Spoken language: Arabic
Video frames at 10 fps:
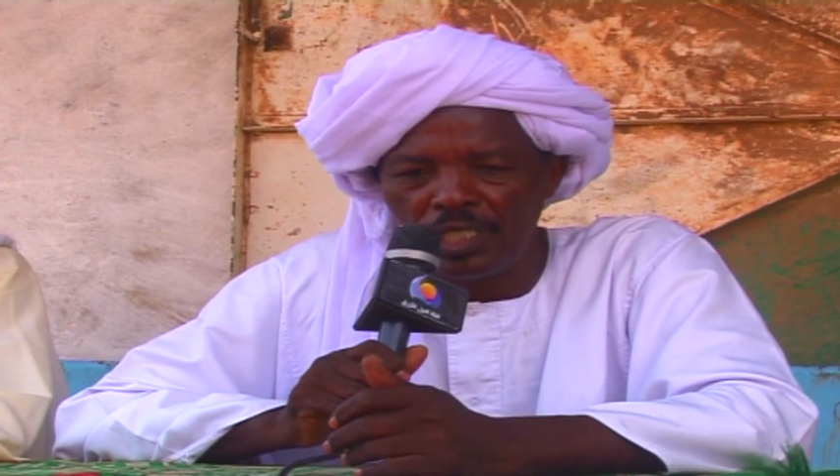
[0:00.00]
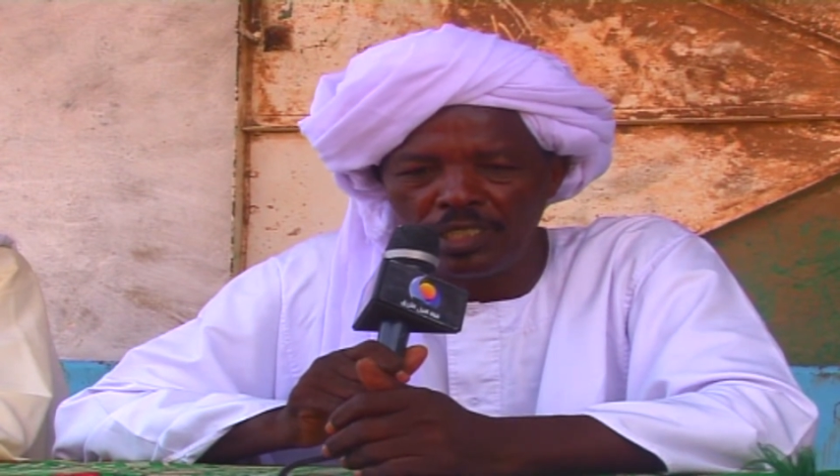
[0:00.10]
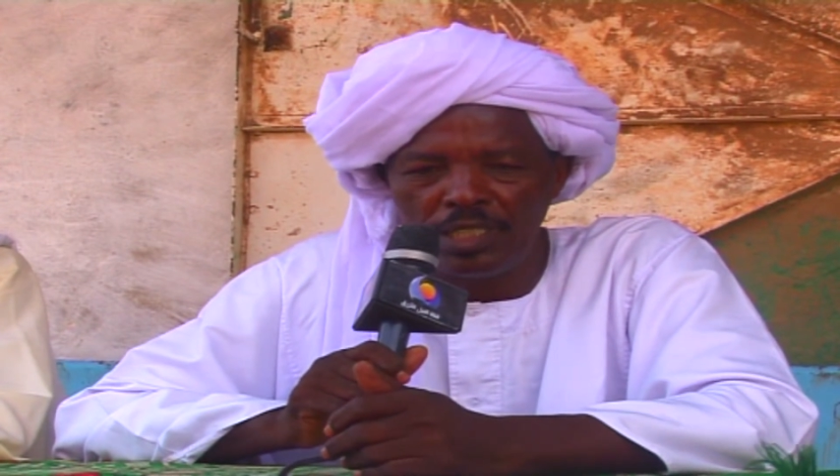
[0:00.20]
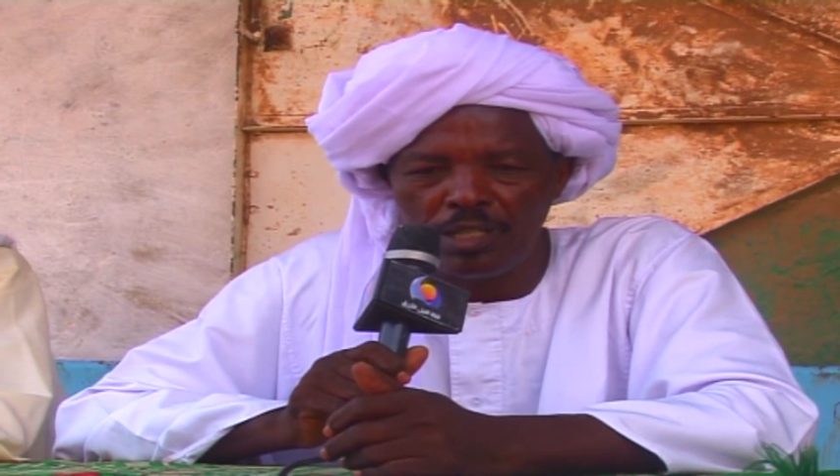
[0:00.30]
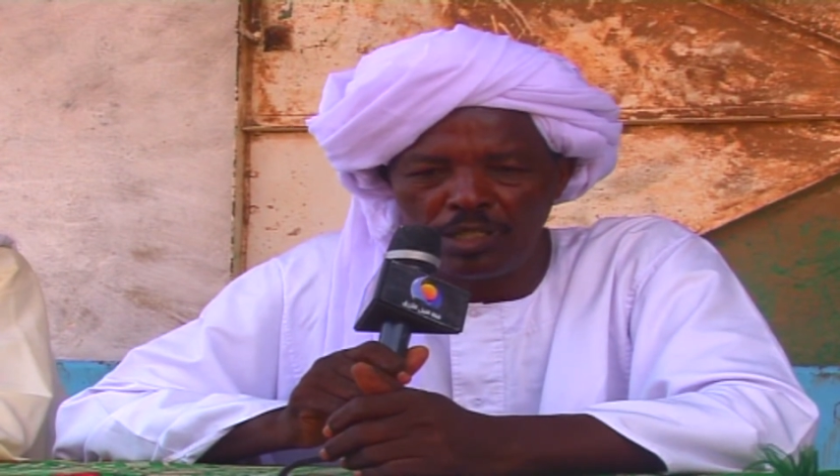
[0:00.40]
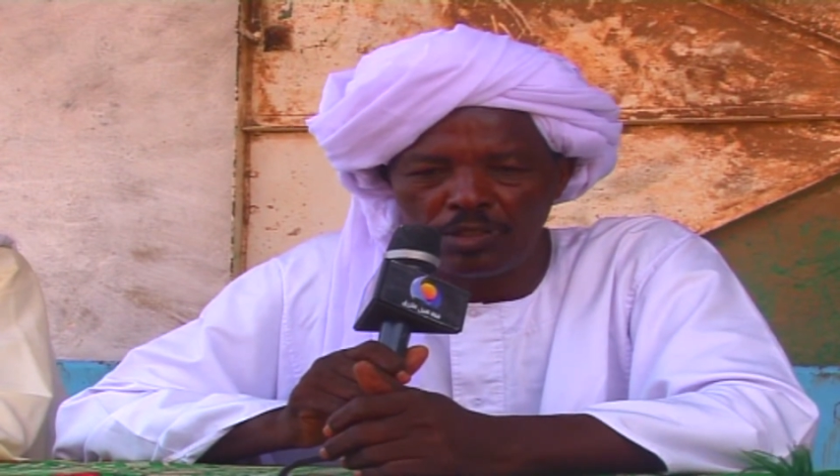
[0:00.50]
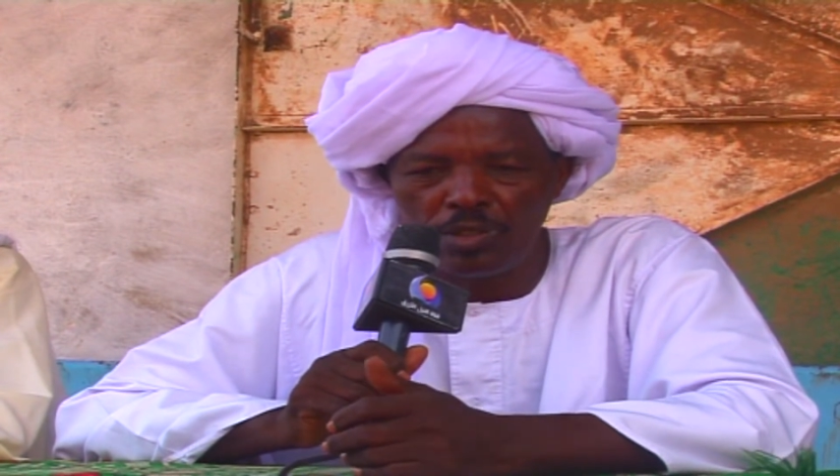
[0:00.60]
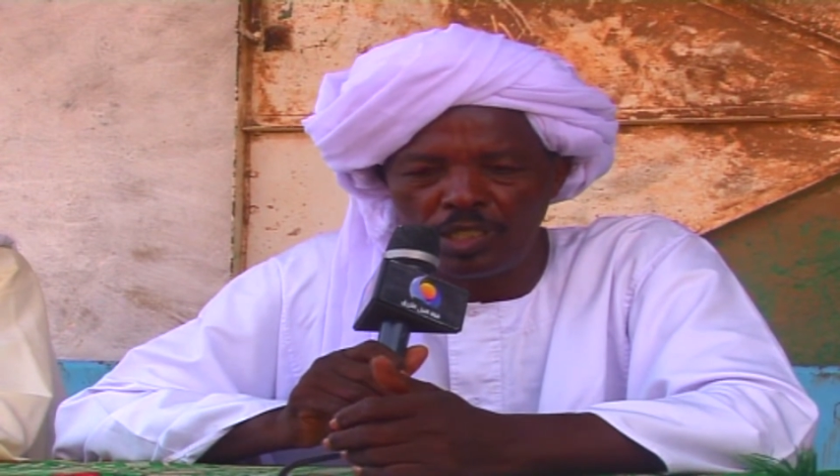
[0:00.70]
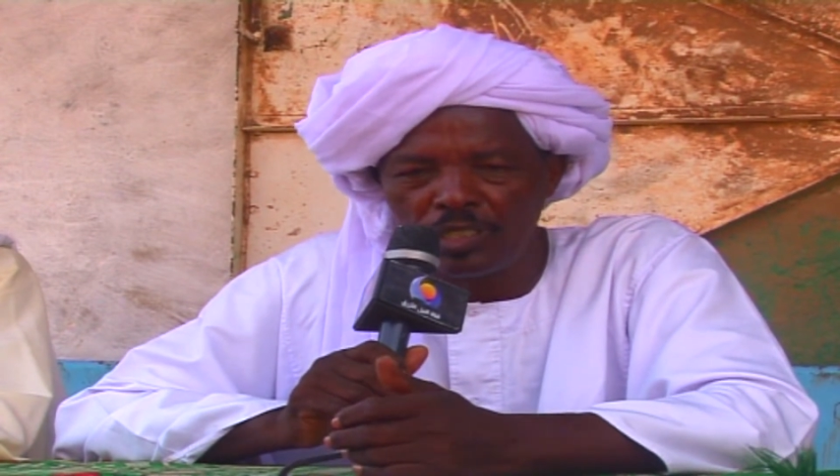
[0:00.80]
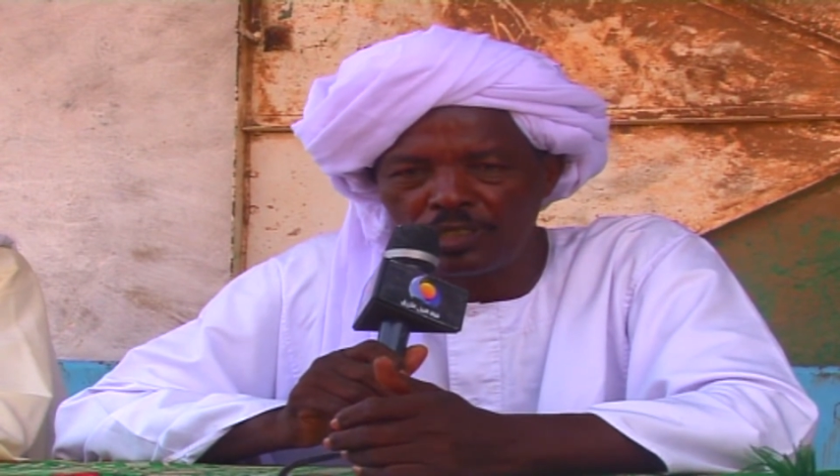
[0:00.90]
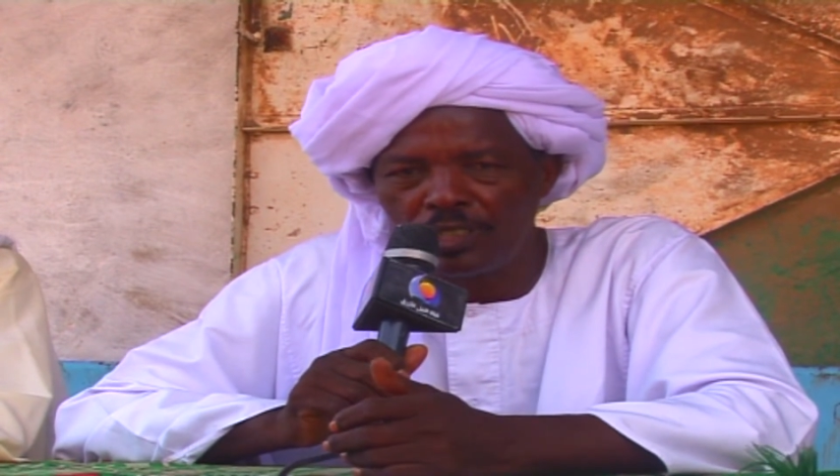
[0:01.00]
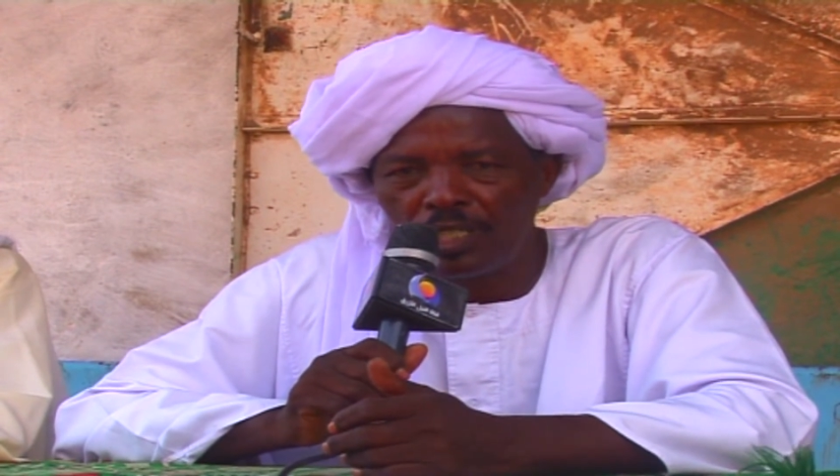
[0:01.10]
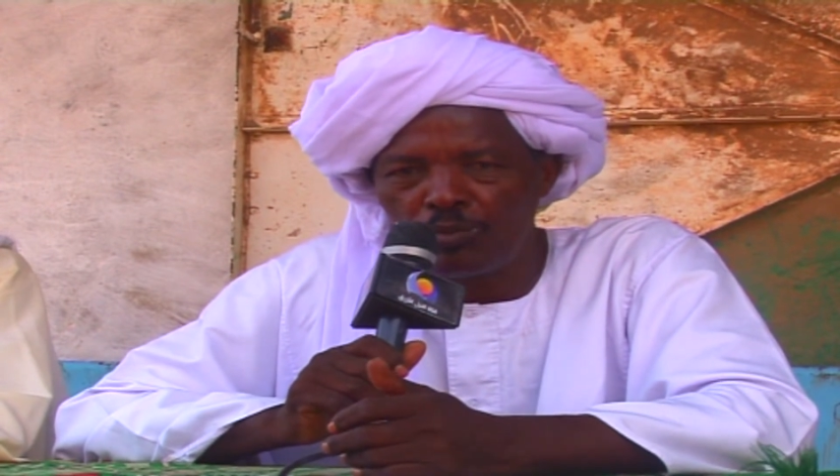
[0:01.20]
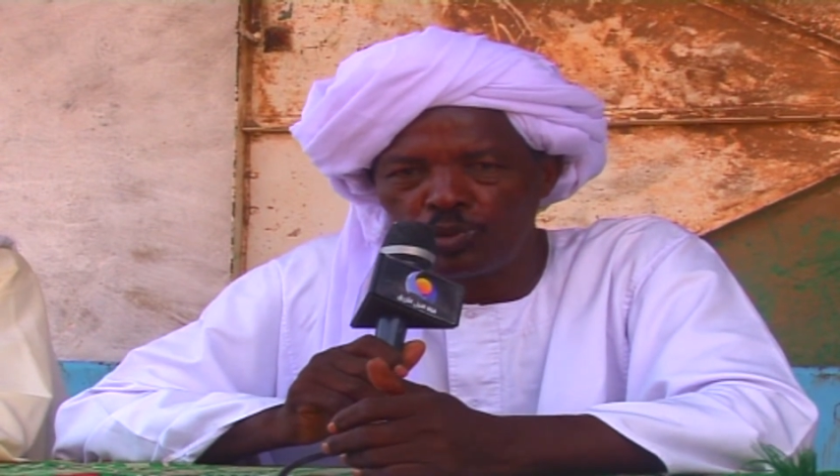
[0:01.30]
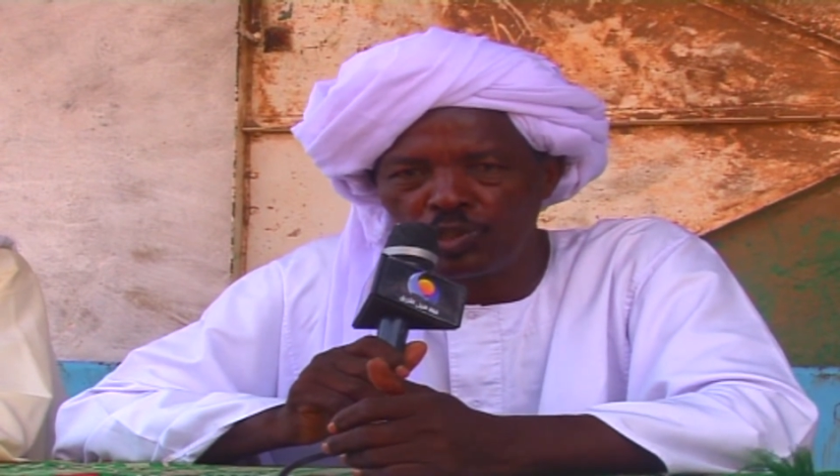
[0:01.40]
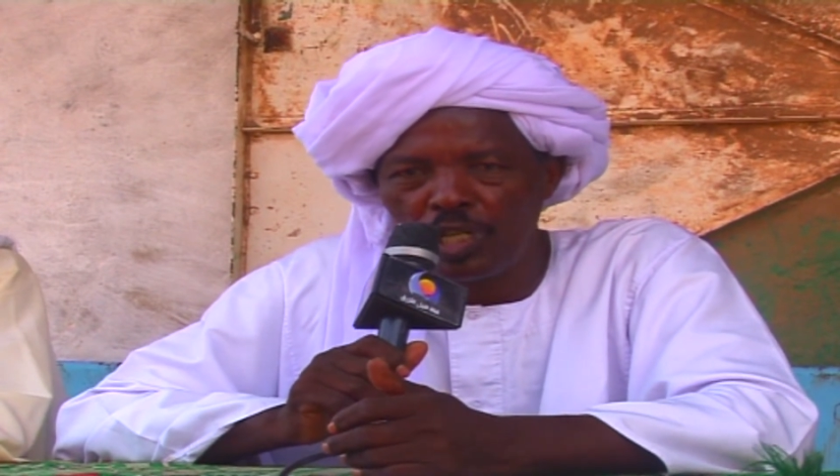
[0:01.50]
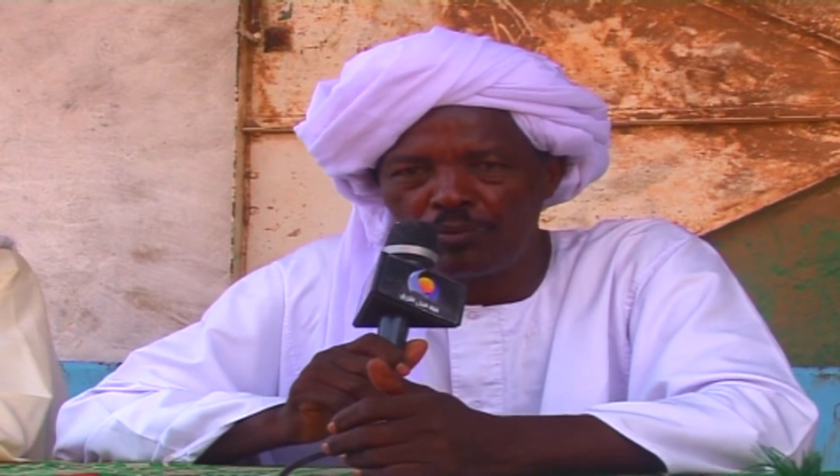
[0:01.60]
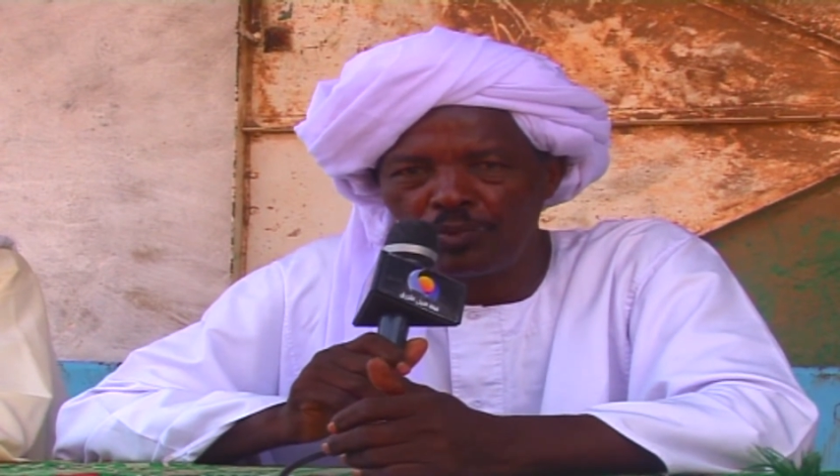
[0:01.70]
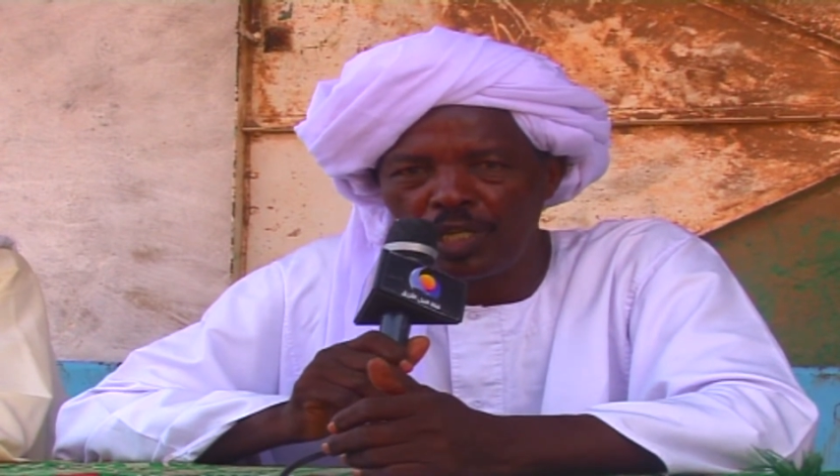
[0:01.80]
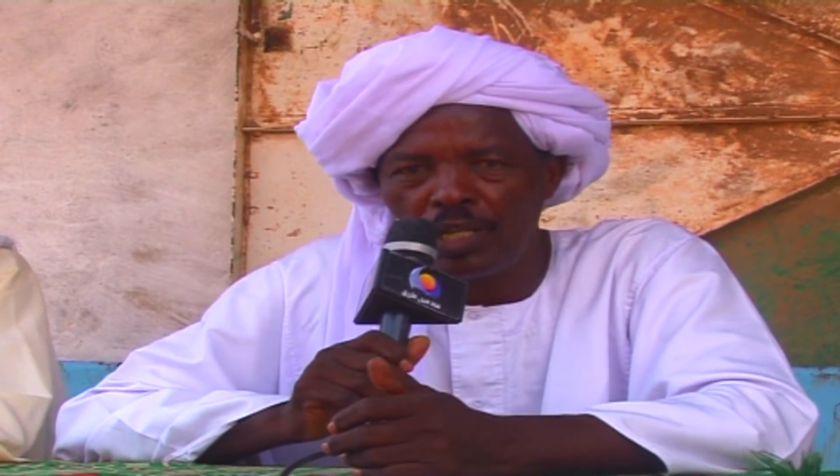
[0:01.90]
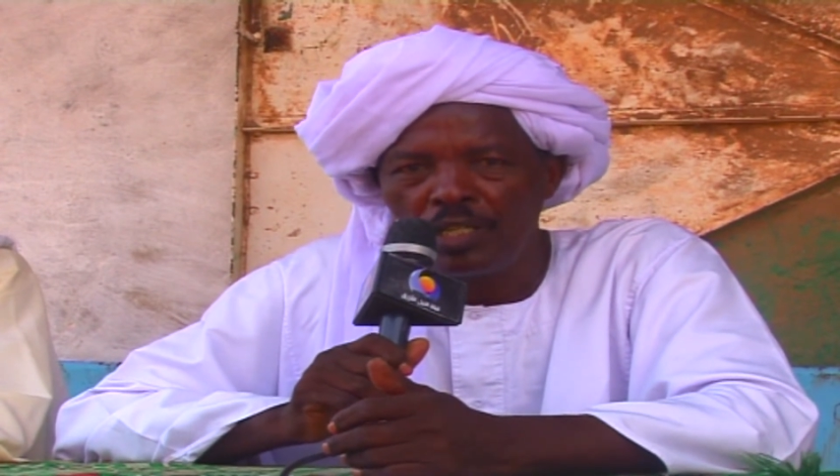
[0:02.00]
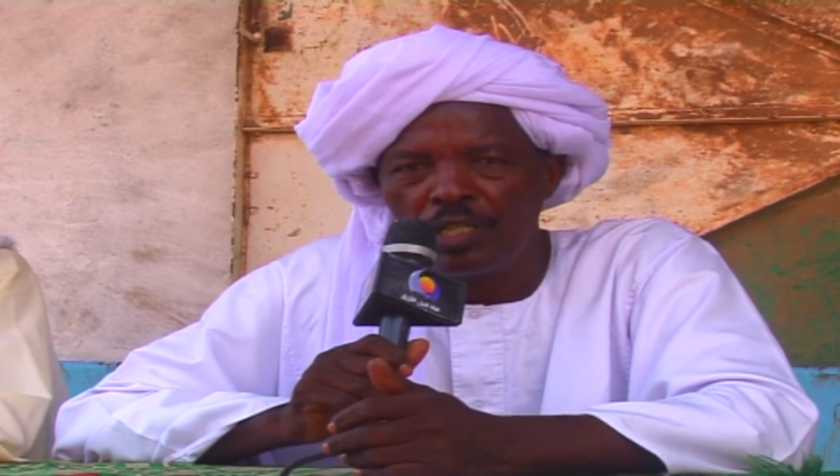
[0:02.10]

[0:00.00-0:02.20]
هي الانسان المتهم ده